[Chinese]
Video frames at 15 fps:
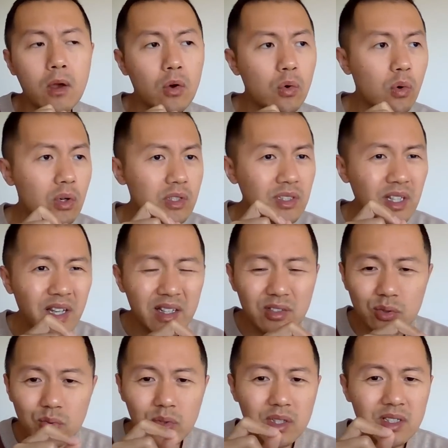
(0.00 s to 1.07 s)
或签
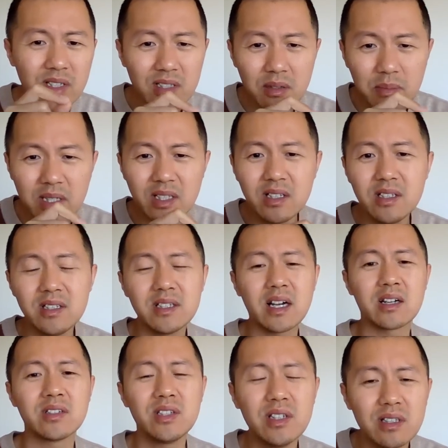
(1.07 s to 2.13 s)
署一些什么意
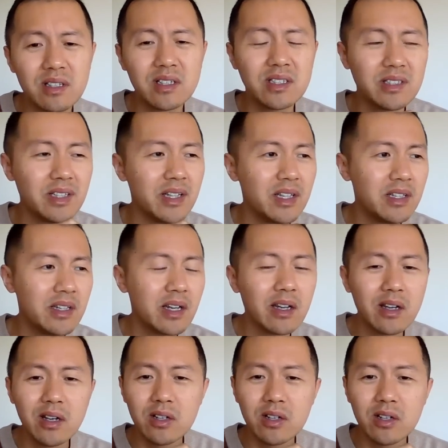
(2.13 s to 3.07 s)
向性的协议，